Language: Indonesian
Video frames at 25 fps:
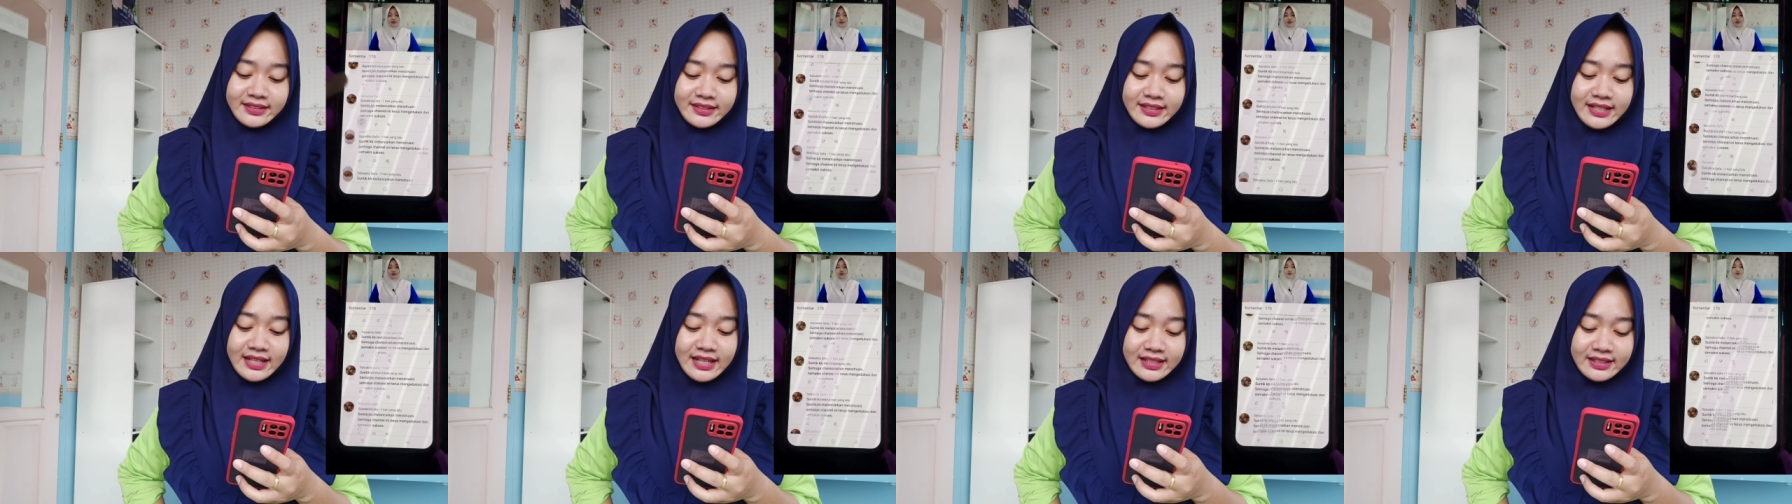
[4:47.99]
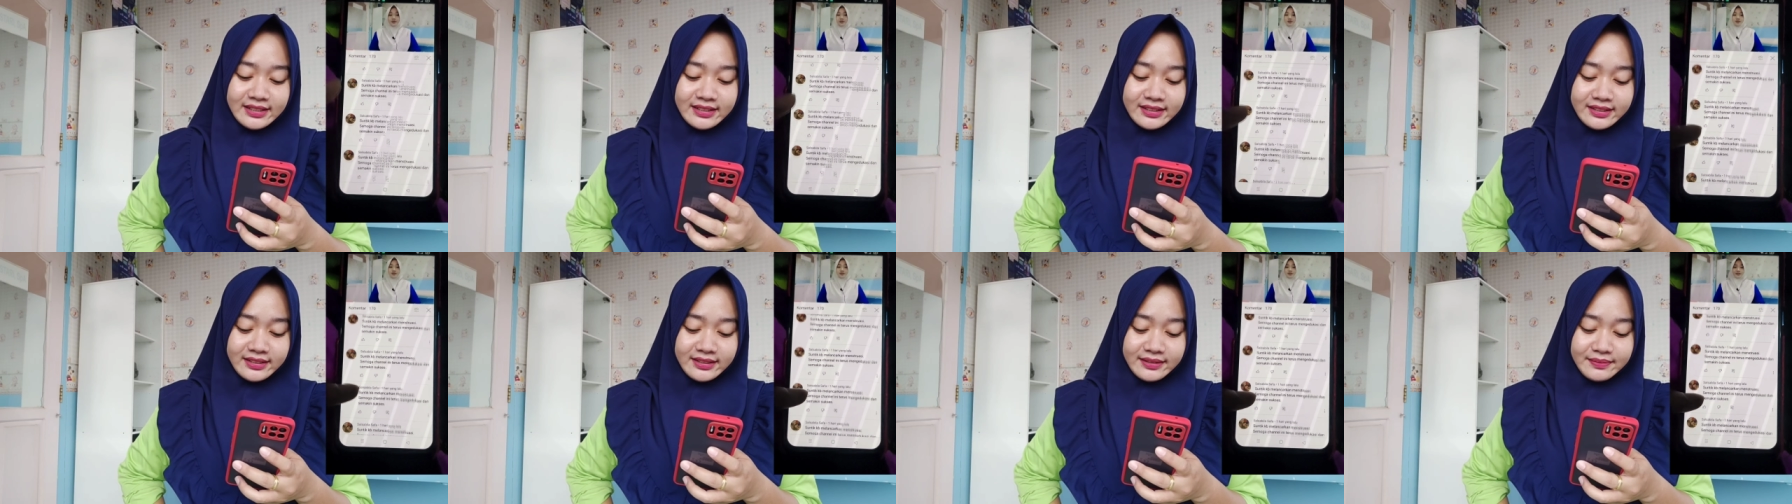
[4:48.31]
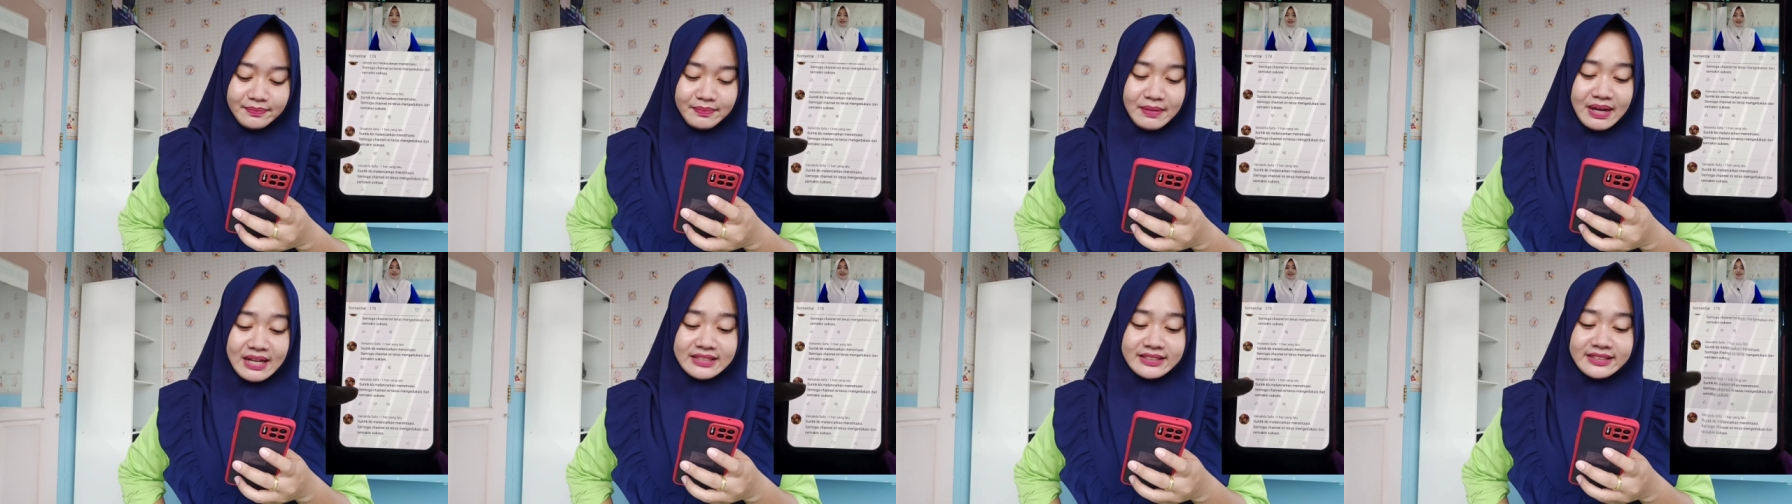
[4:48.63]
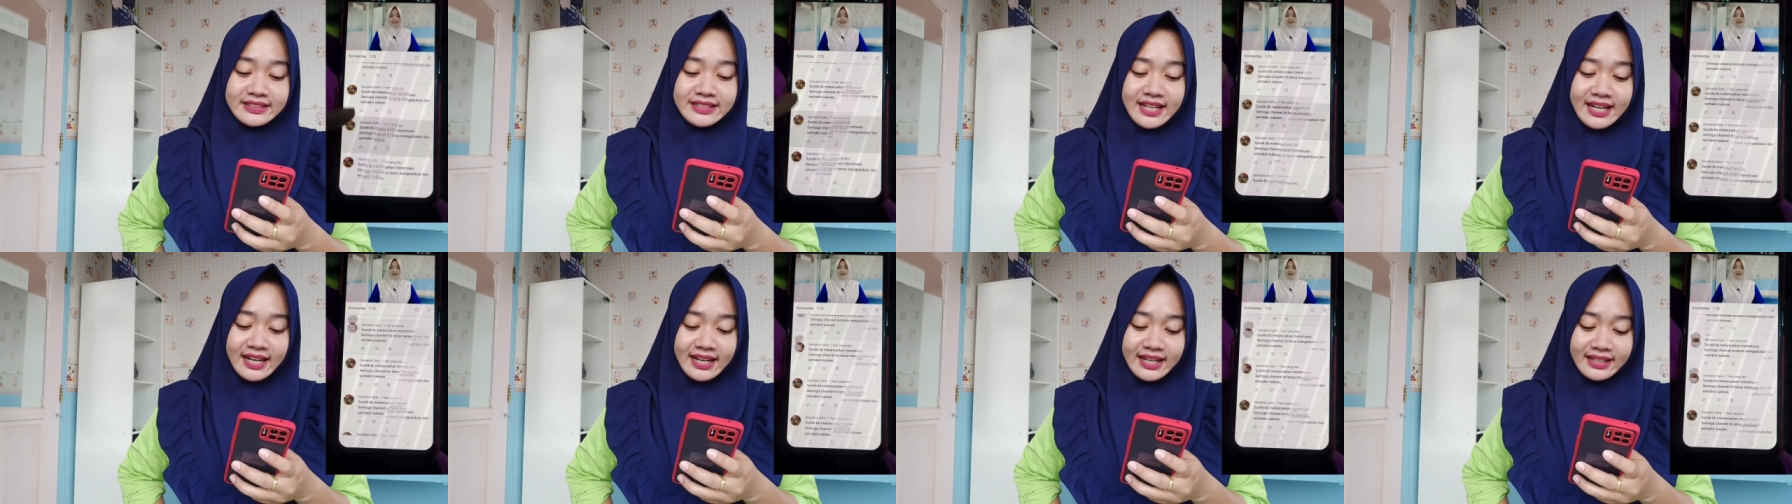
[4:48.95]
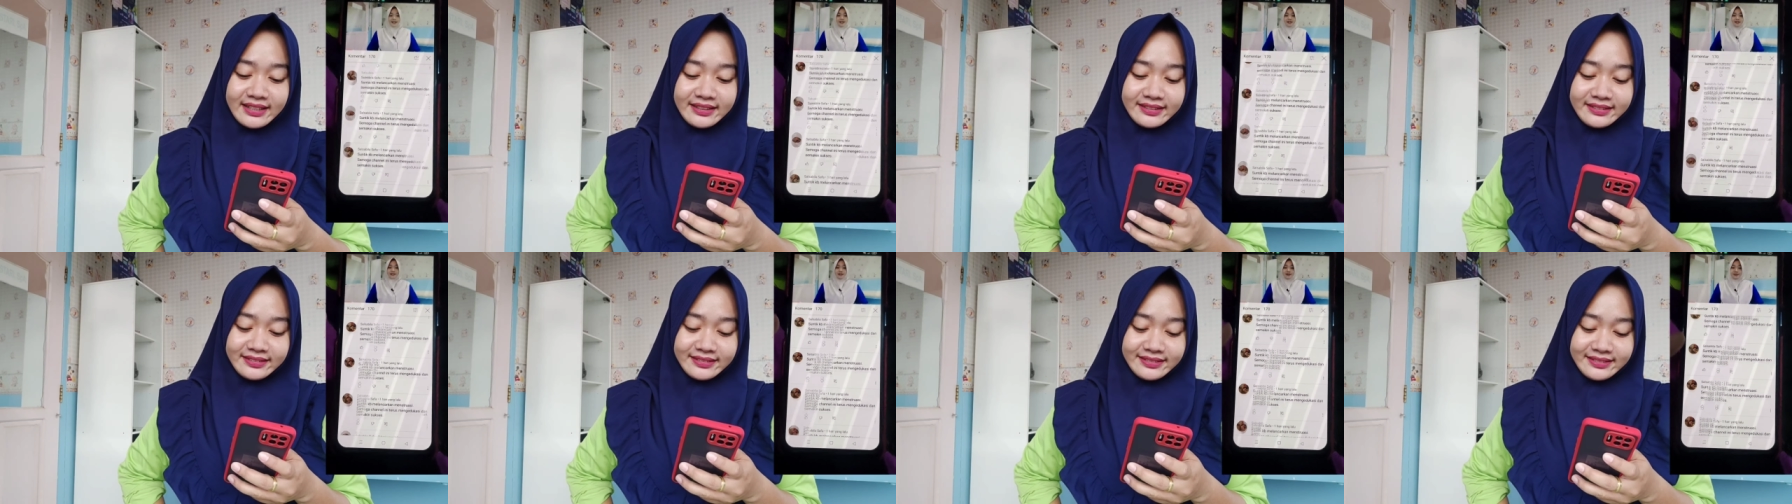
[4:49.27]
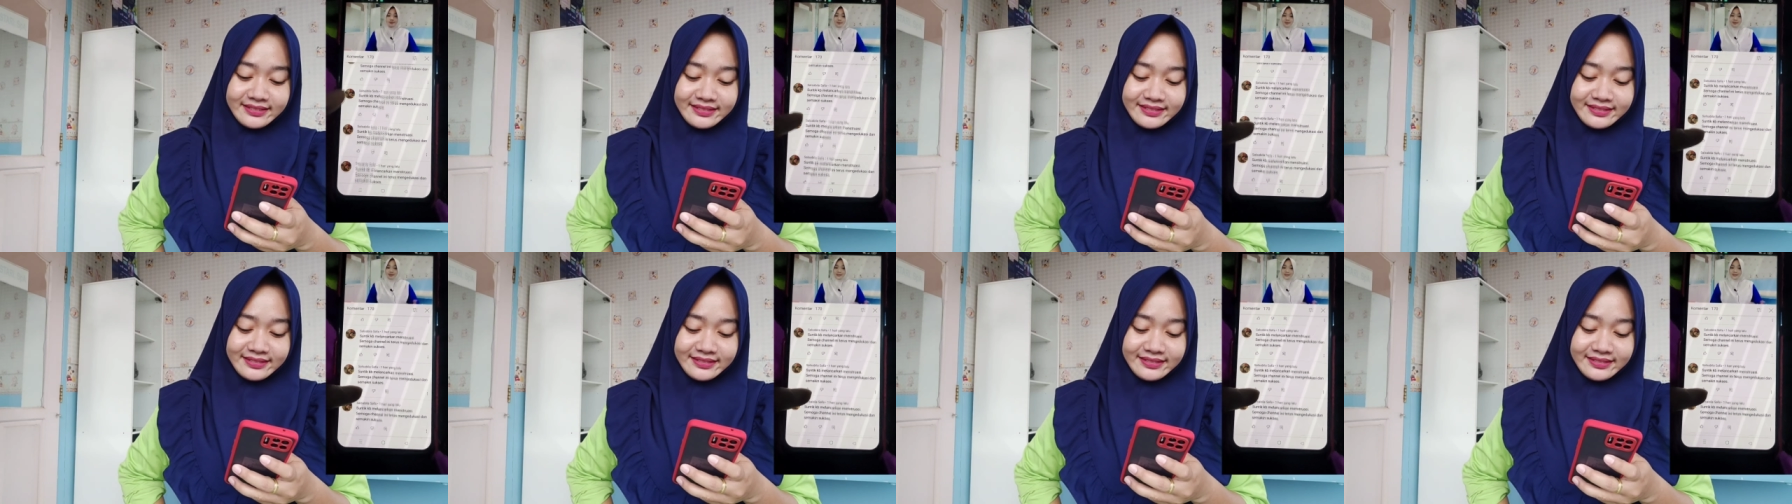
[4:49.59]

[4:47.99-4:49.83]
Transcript: dan banyak